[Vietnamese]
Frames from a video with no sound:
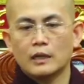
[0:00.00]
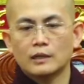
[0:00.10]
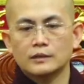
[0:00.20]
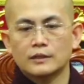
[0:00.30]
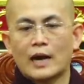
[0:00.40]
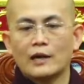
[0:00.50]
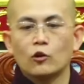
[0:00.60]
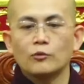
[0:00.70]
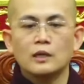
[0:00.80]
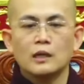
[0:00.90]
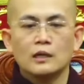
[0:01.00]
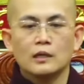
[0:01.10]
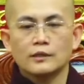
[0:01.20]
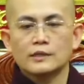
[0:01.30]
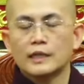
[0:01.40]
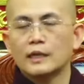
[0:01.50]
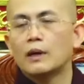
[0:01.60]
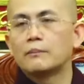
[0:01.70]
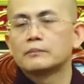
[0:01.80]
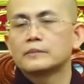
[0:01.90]
chỉ vài hôm nữa nó sẽ
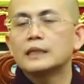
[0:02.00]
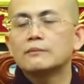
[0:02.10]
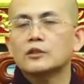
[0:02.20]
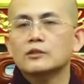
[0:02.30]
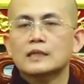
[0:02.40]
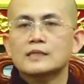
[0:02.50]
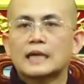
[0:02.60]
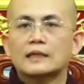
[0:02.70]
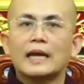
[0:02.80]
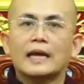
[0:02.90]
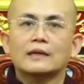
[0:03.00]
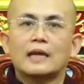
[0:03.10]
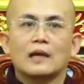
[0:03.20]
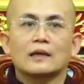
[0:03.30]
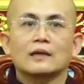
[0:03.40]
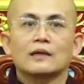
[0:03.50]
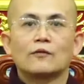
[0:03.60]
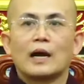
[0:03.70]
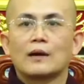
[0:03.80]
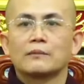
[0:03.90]
bầm tím nó sẽ xanh đen ạ
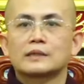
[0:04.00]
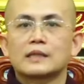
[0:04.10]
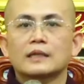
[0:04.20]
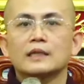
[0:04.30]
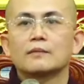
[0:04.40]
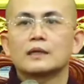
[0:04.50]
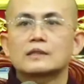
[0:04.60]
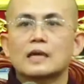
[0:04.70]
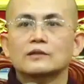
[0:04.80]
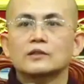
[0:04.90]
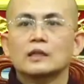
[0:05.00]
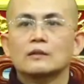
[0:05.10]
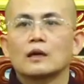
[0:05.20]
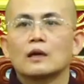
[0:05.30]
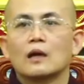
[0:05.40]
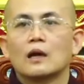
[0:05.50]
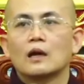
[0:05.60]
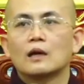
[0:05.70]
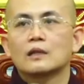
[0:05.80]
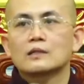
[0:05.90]
và mình sẽ niệm là xác chết
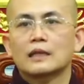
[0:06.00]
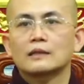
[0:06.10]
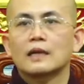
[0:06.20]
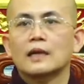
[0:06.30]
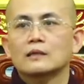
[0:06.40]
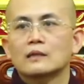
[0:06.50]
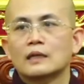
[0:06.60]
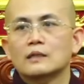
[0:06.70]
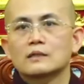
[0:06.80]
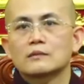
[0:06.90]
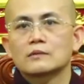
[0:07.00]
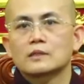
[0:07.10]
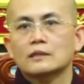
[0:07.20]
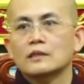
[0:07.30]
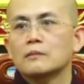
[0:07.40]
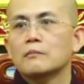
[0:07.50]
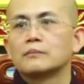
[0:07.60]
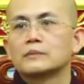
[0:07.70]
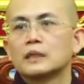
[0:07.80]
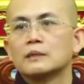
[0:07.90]
uh, xanh đen hay là xác chết
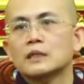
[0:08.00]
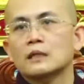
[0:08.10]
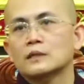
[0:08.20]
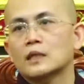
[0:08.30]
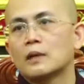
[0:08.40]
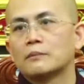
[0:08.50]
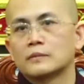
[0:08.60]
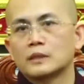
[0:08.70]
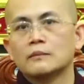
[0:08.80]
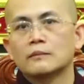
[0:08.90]
bầm tím xác chết bầm tím